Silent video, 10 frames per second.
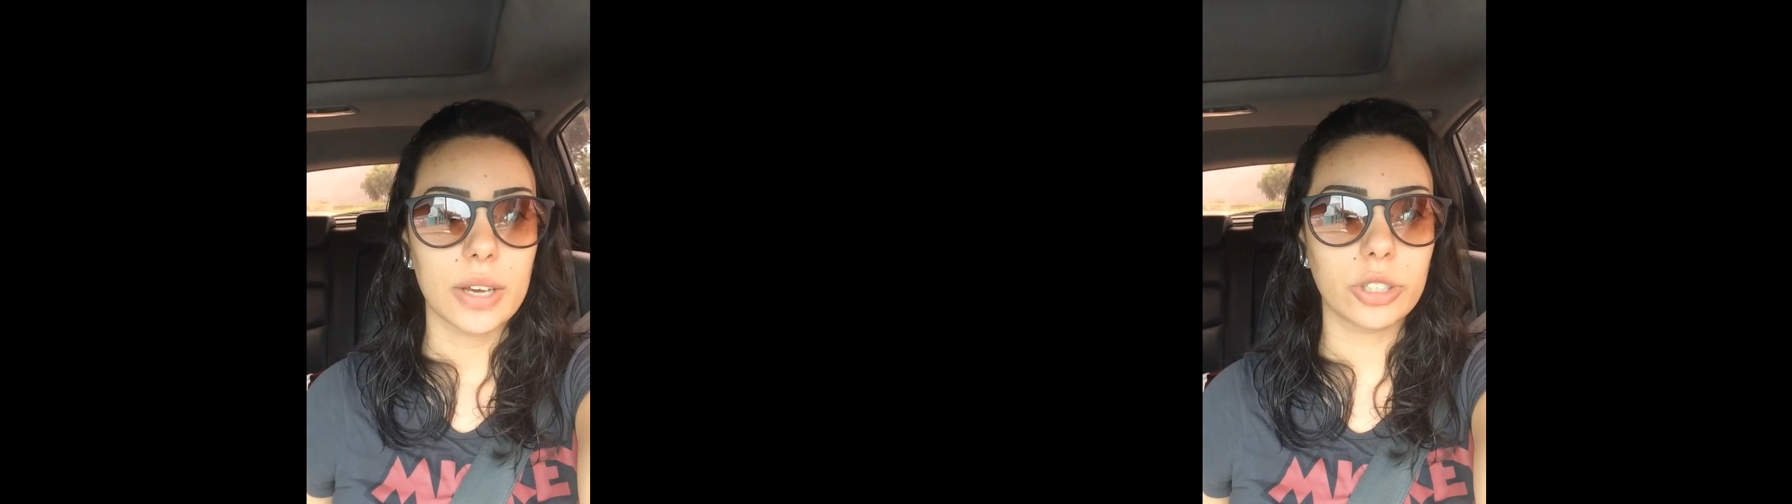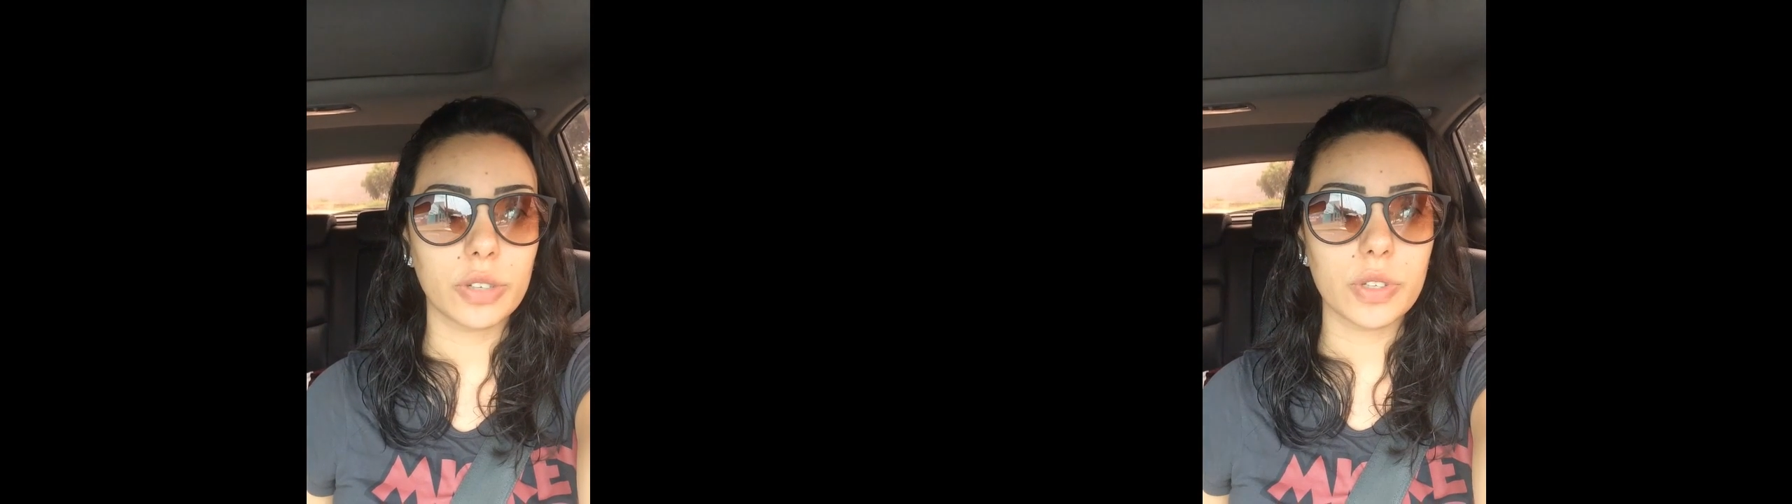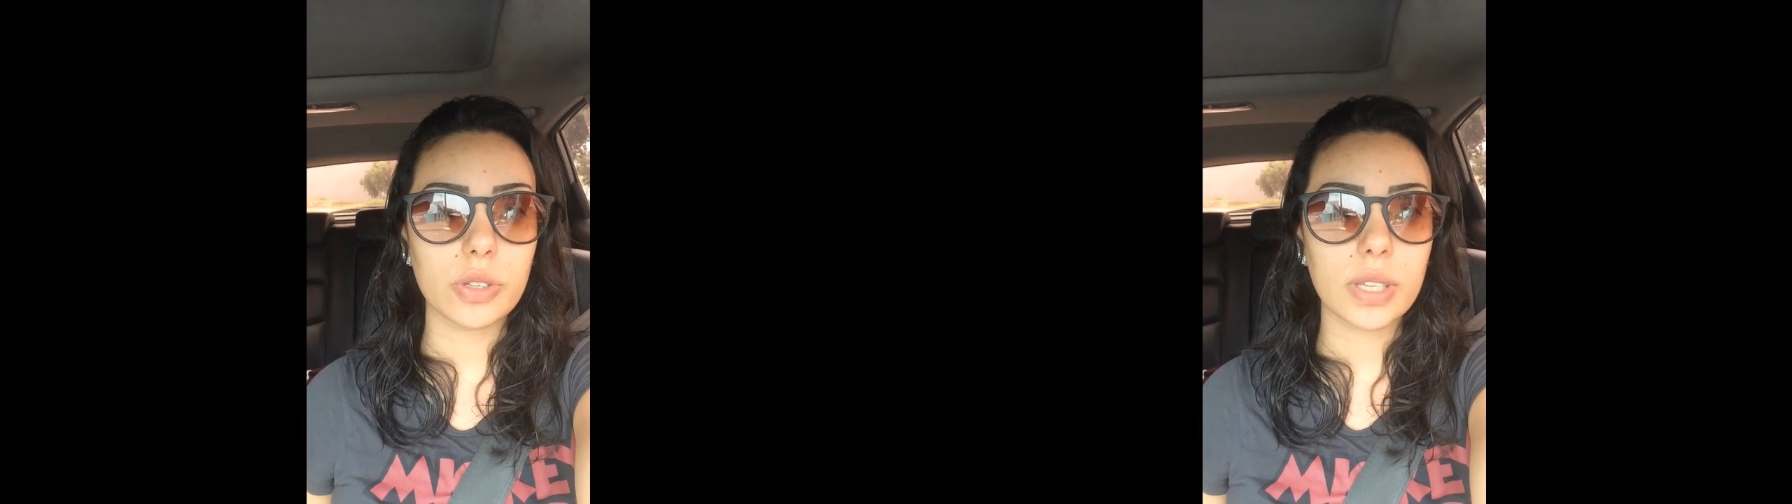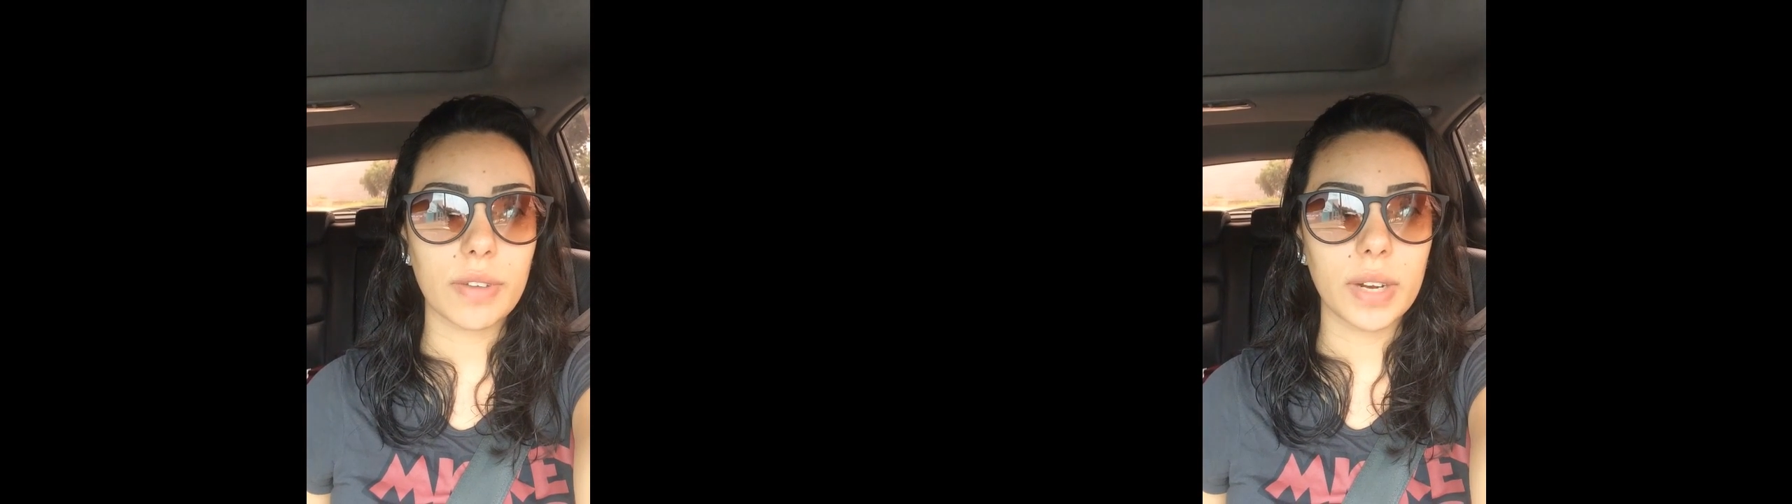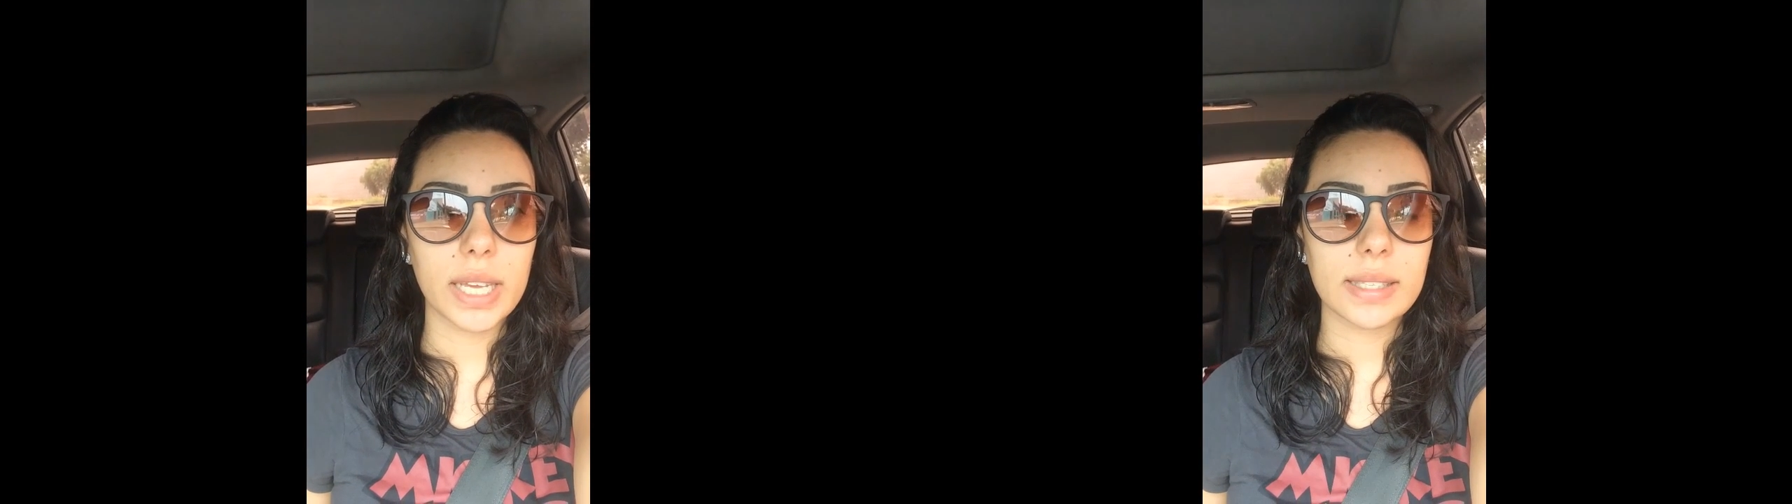Eu tinha visto os
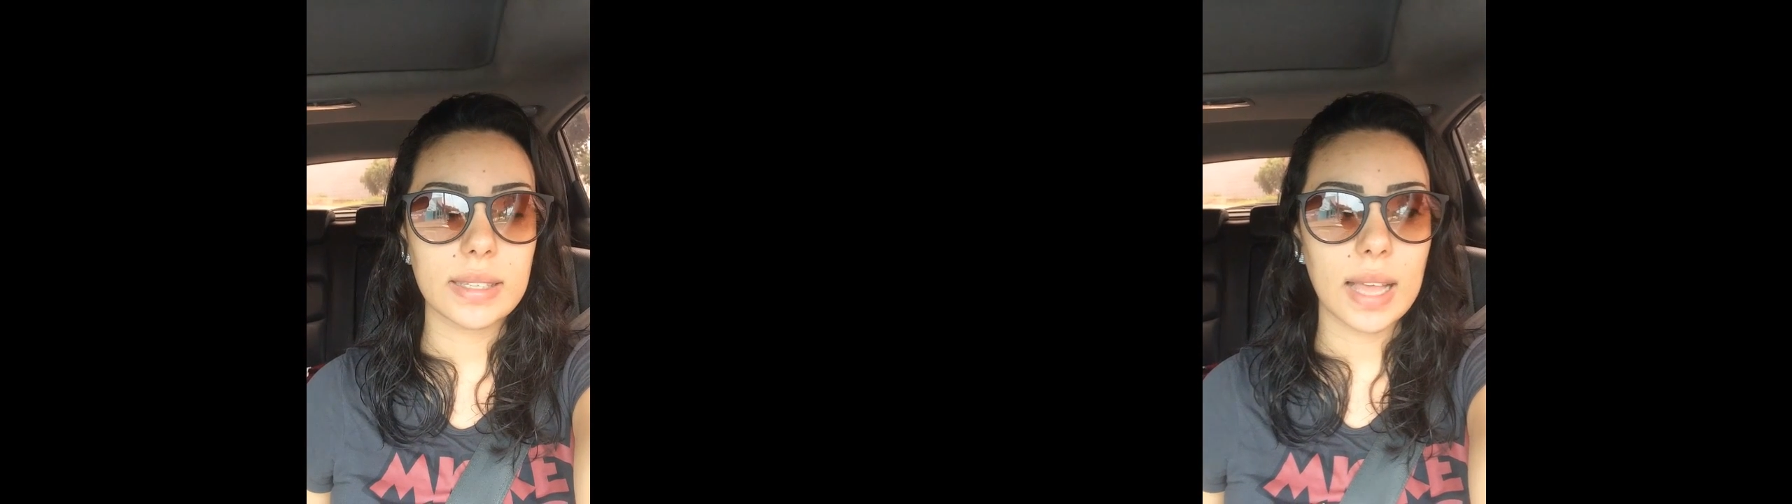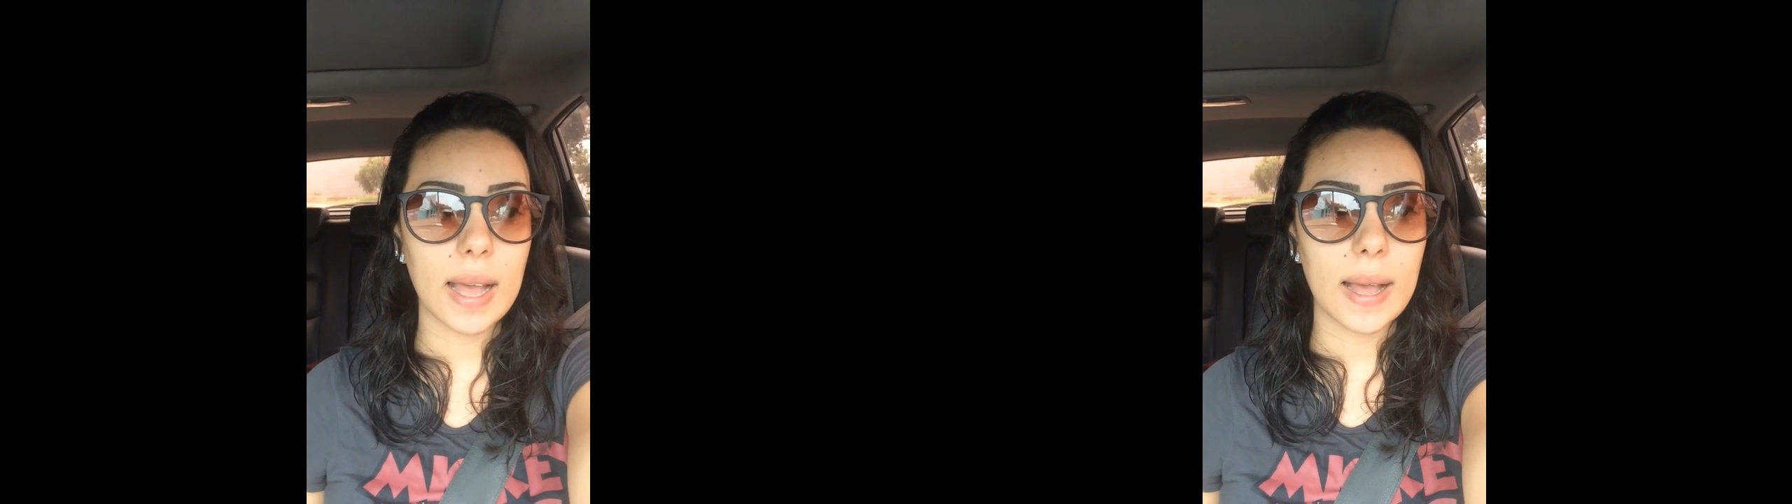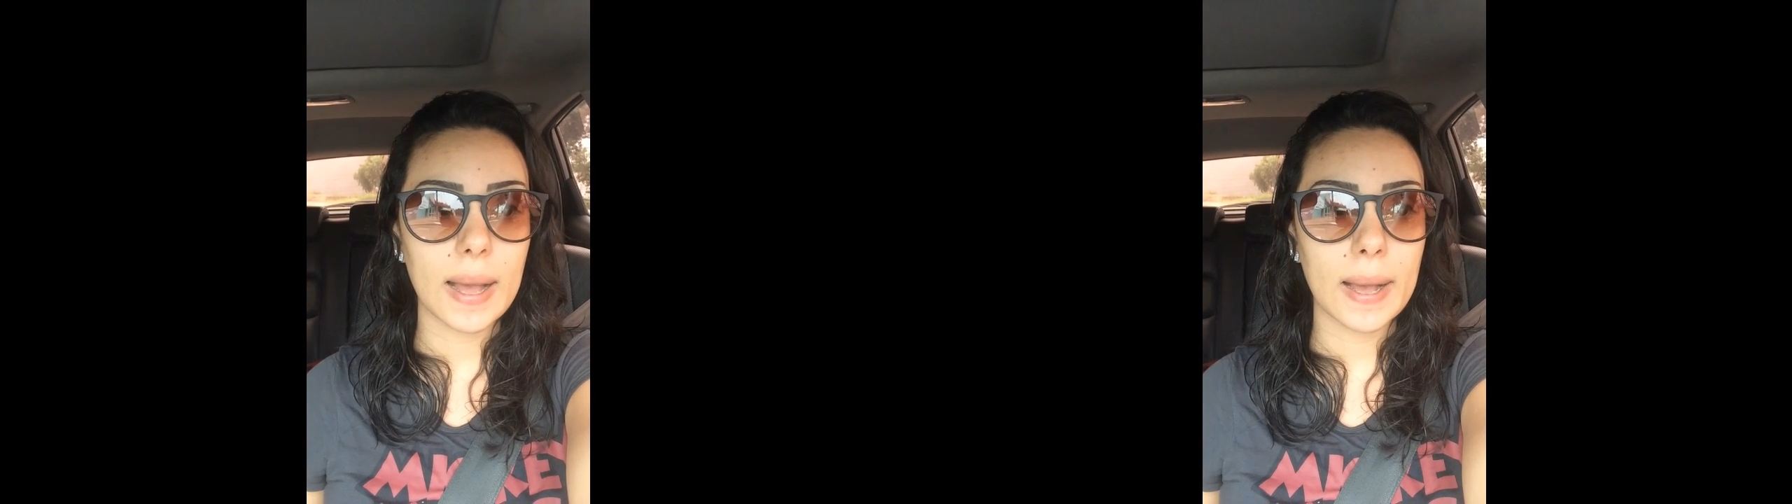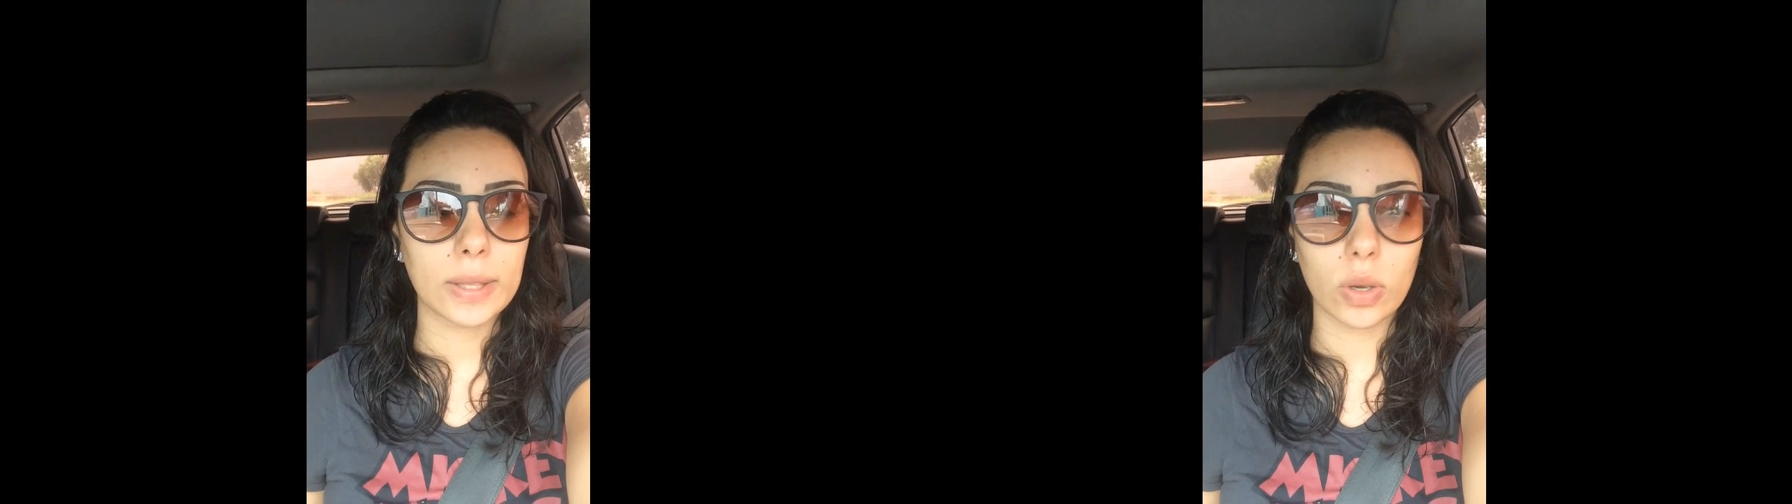cavaletes na